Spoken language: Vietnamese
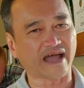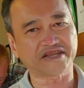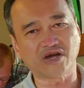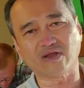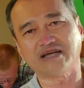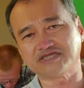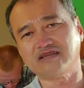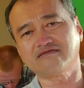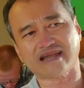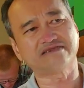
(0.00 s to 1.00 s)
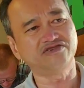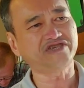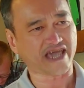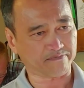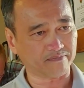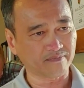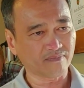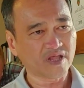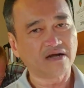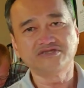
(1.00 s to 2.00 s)
cả đều là trên răng dưới dép
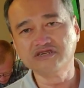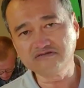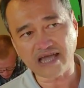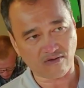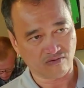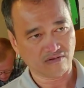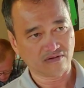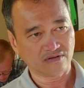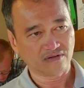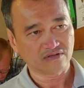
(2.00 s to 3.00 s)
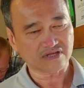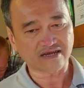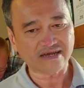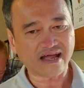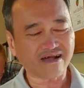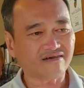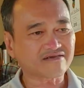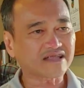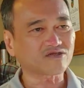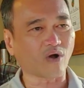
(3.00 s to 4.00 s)
như nhau, thành ra có
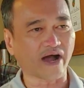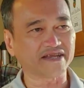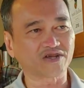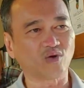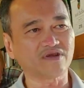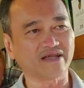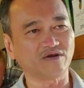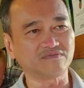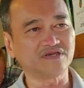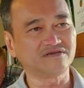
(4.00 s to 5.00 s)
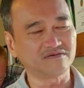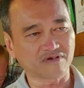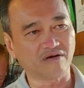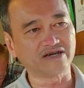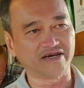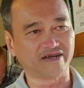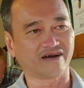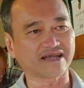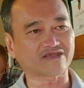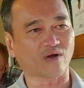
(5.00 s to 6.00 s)
ra tòa thì cũng là giống như có người
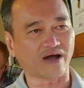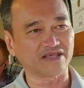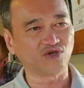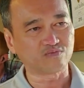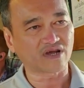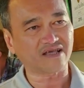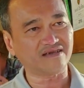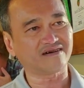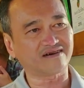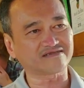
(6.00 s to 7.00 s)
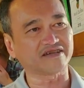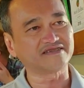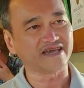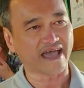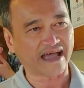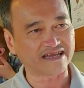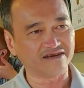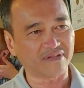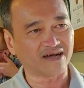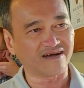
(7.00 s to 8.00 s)
nói ra tòa là dùng cái tiền già
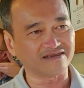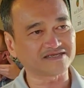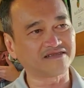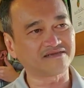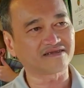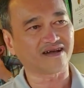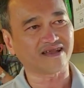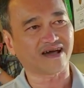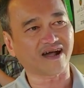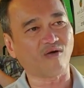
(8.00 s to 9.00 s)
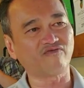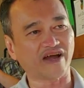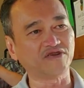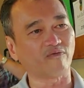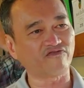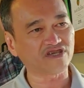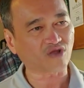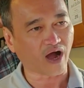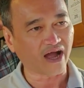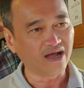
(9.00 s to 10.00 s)
để mà xin, gọi là không phải nộp phí
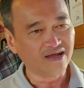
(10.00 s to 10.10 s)
tòa,